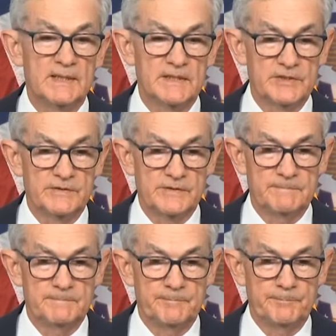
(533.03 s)

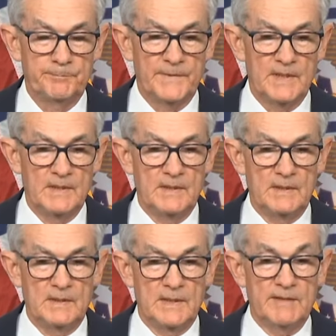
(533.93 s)
bajar del
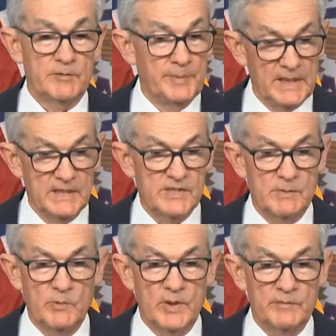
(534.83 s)
10% de
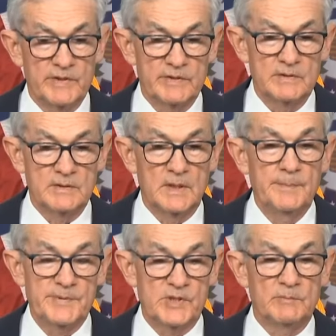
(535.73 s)
inflación que teníamos
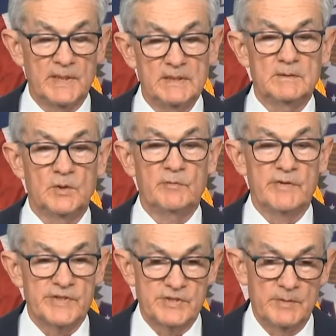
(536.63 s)
hace 18 o
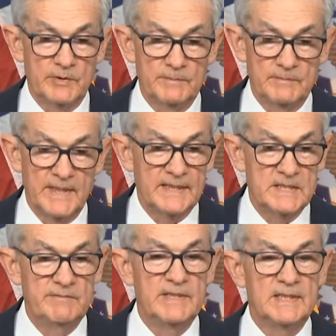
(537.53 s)
20 meses
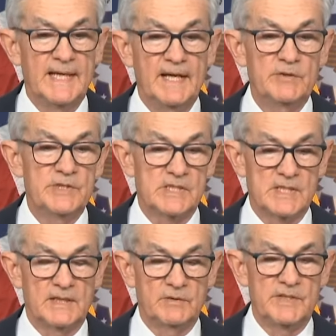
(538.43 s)
hasta
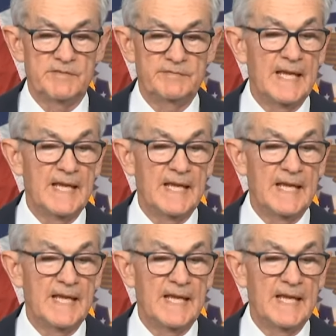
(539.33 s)
los niveles